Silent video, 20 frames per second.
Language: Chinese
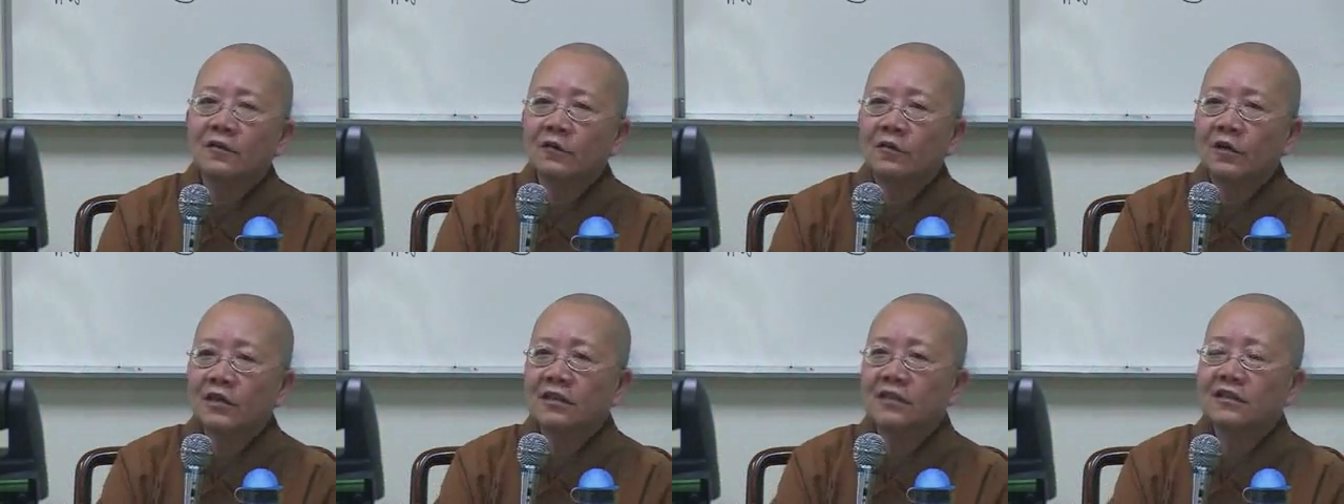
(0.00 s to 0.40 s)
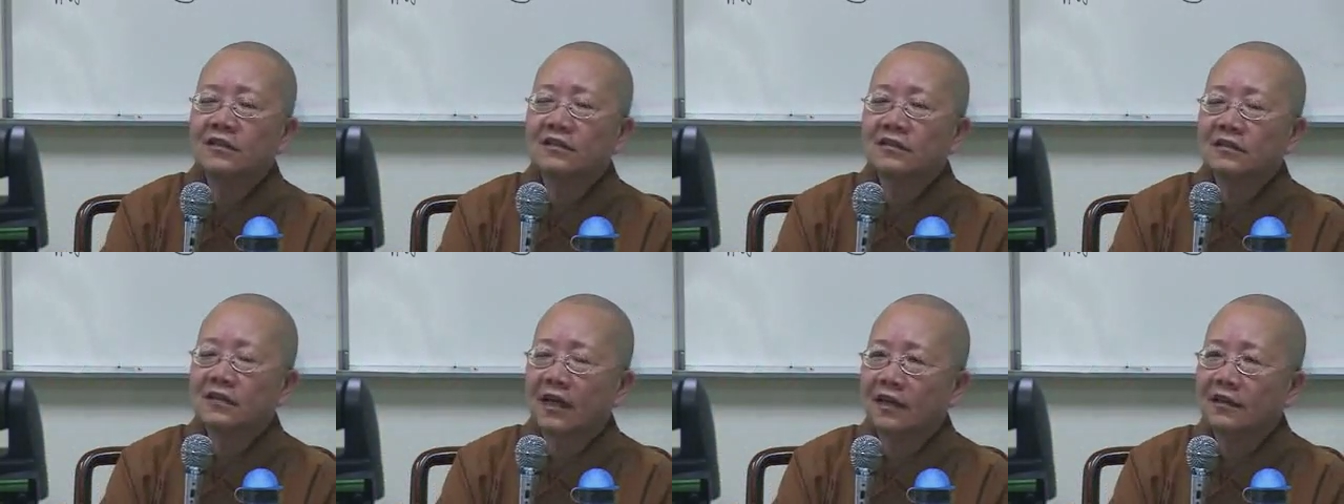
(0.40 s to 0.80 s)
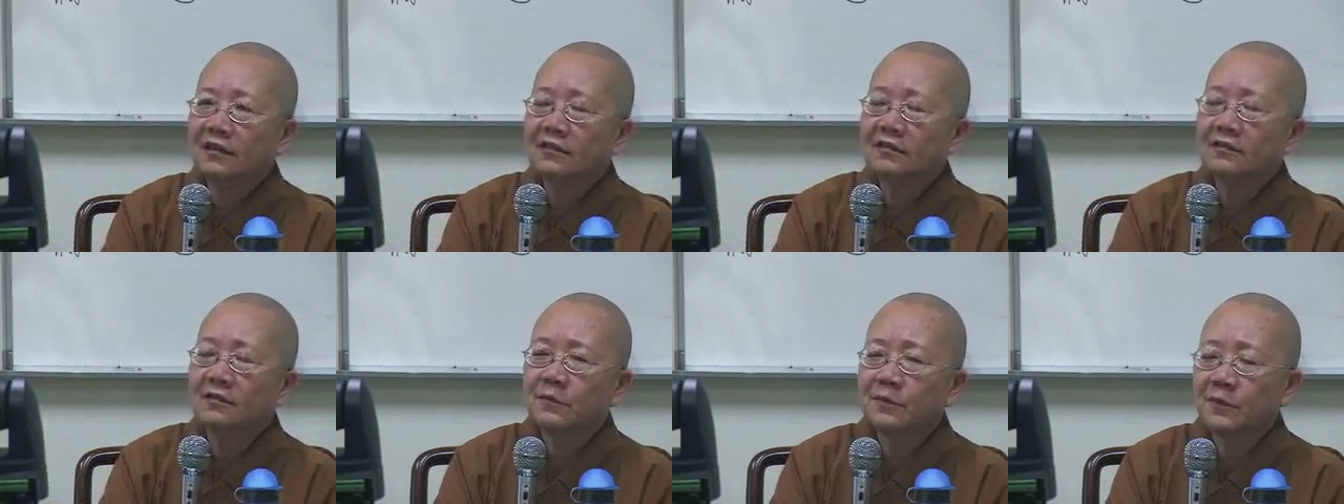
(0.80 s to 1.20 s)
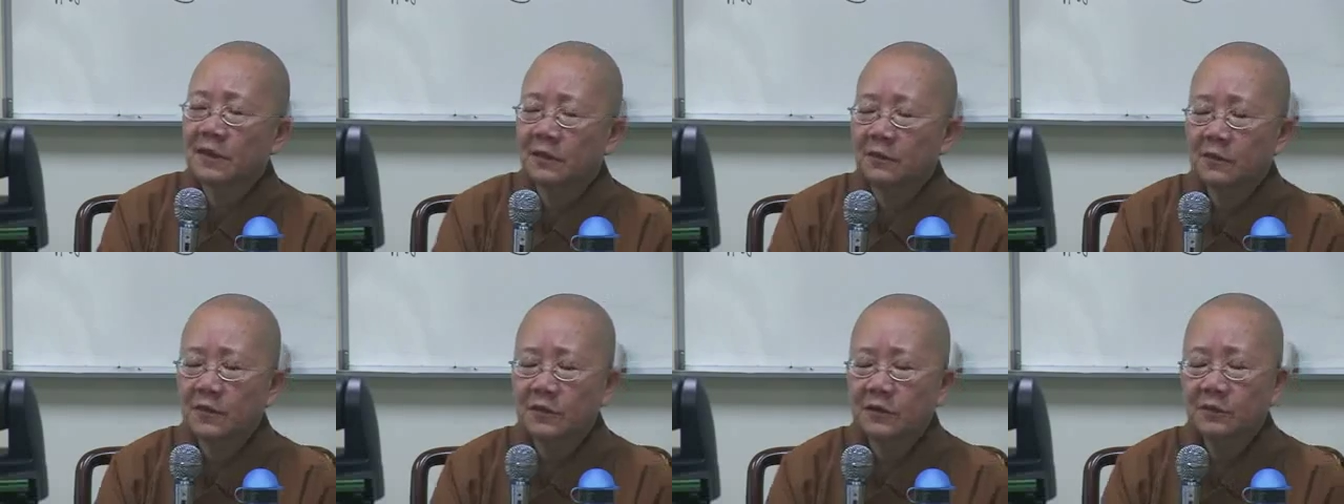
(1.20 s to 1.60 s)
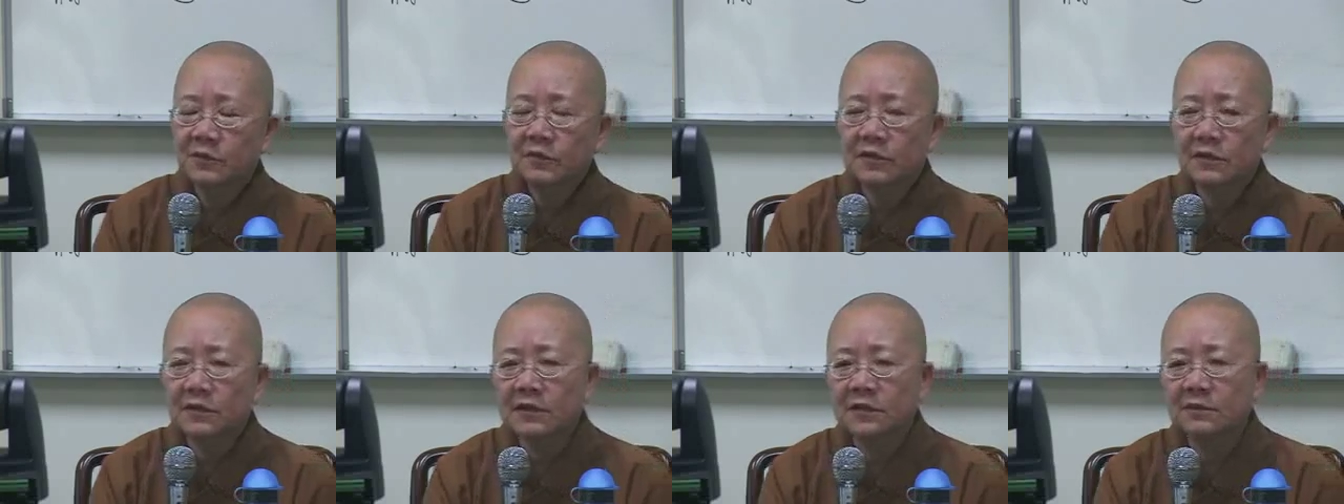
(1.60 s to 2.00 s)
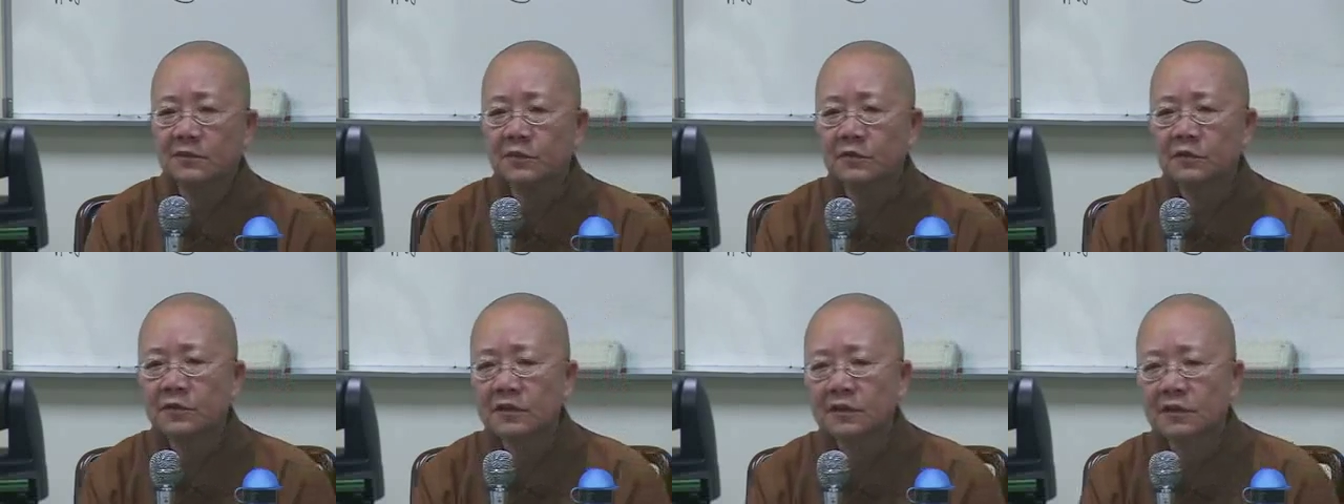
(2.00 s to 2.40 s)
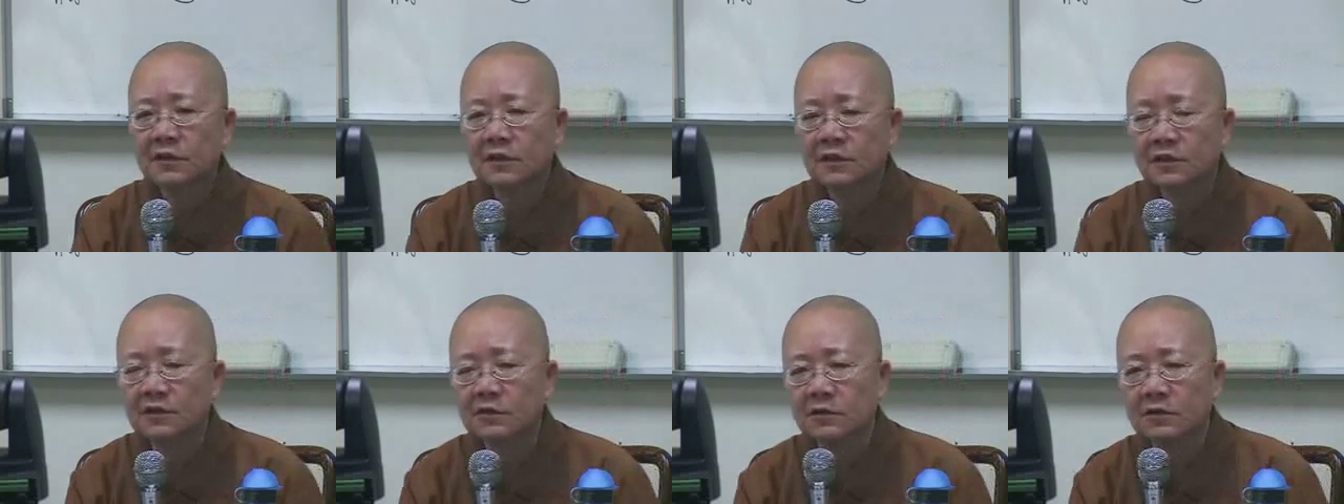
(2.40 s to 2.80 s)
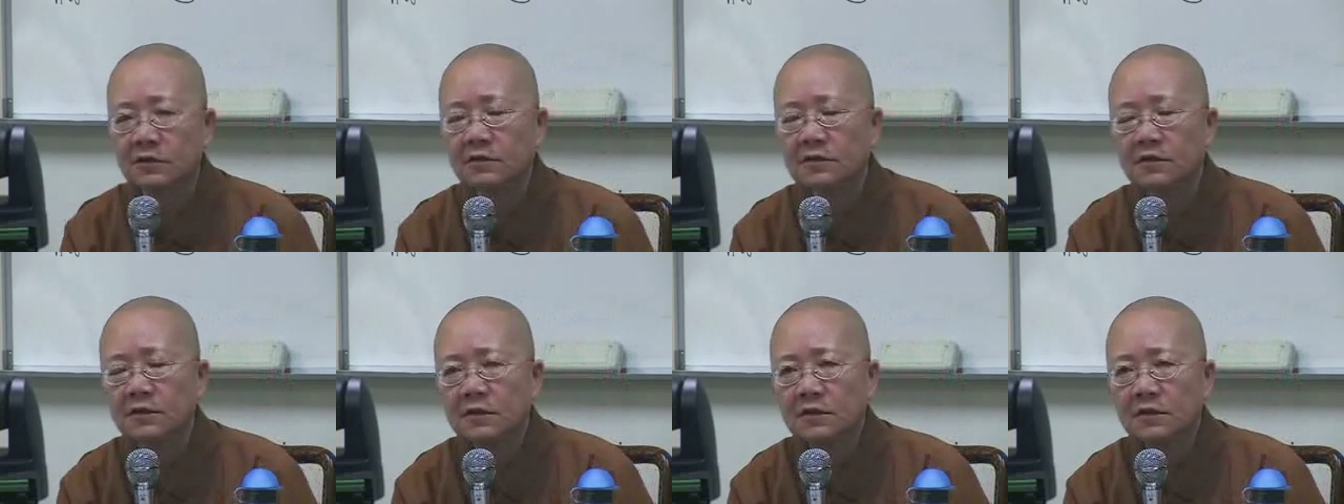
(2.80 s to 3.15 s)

忘记是哪一次演一部一部这个戏曲。